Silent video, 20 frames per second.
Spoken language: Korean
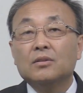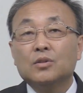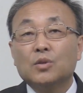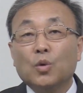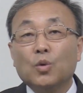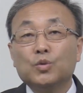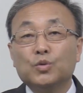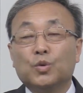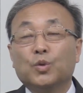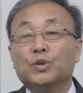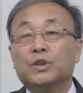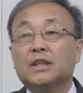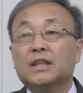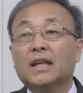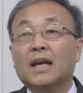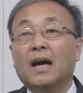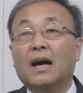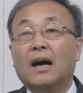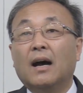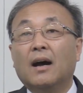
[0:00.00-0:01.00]
좋은
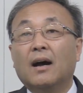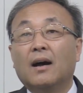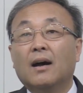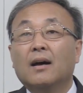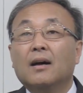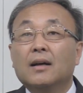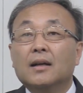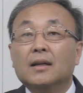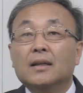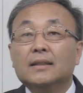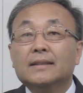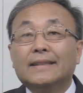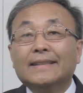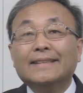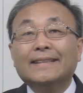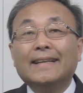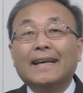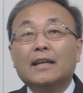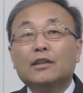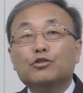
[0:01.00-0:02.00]
소식이야.
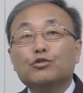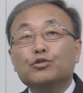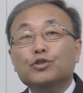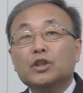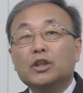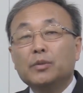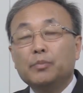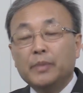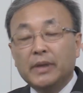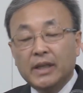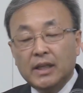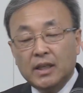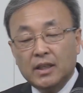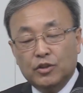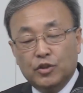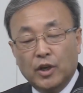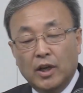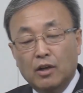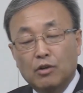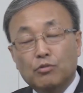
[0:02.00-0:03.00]
즉
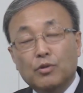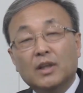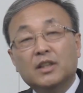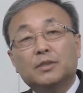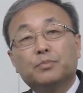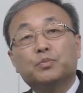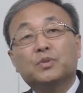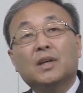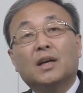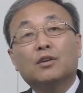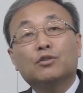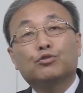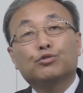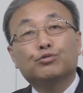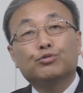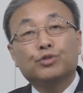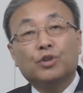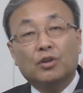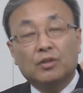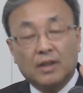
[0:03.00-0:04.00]
예수님이 죄인을 위해 십자가에
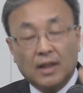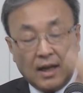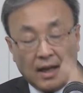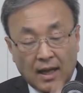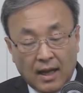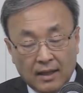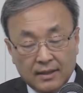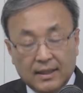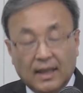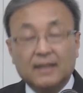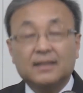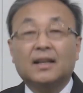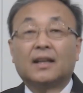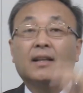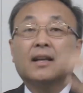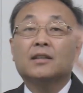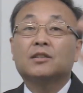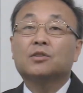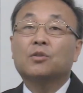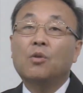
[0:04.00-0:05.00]
죽으셨다가
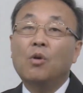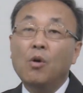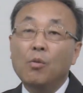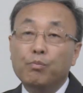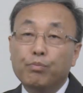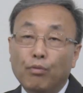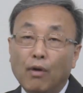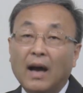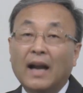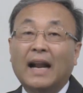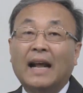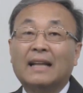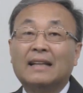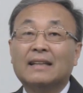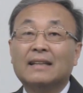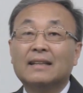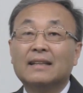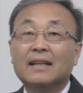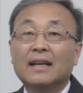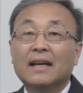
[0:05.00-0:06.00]
장사되시고
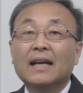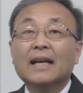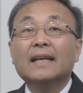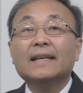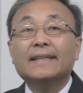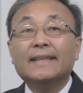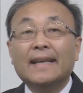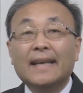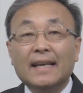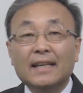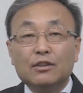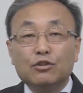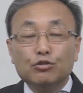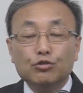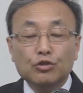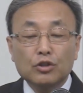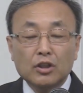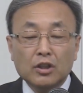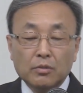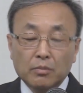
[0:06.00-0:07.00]
부활한
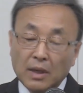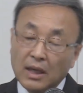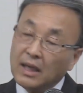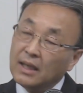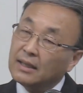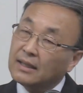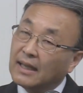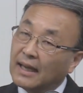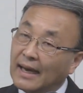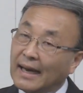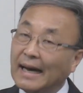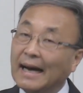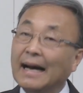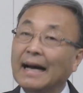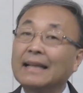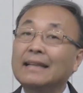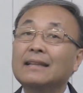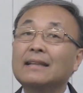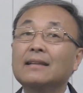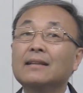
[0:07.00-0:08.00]
예수님에
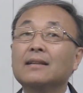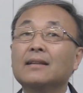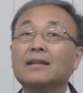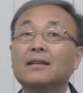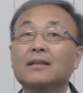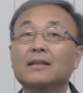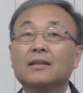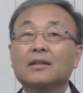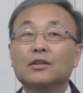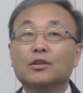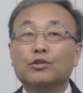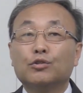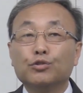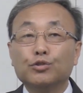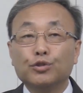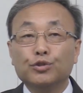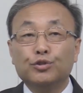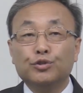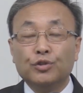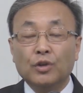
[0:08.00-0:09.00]
대한
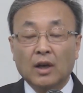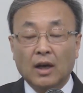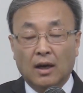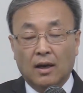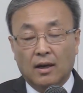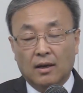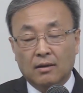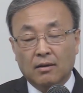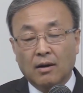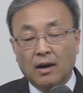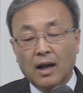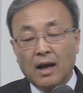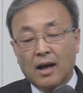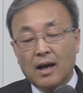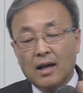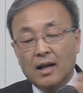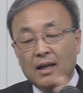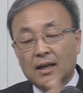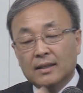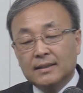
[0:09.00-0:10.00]
굿뉴스야.
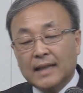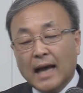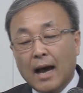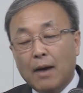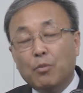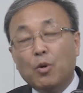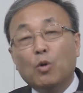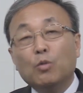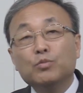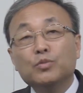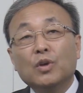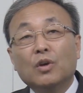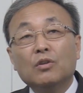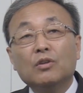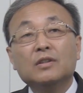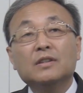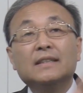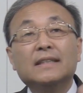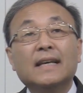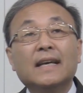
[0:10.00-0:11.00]
그러나
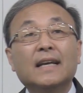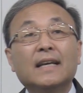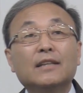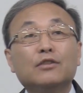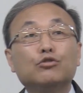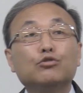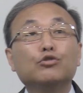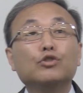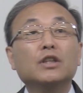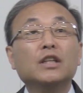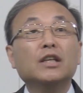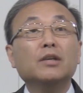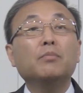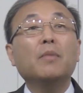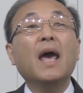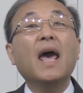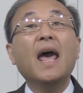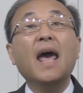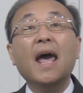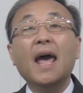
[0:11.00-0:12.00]
사복음서는
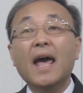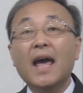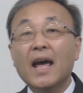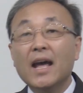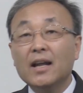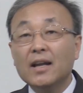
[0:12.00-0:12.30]
예수님의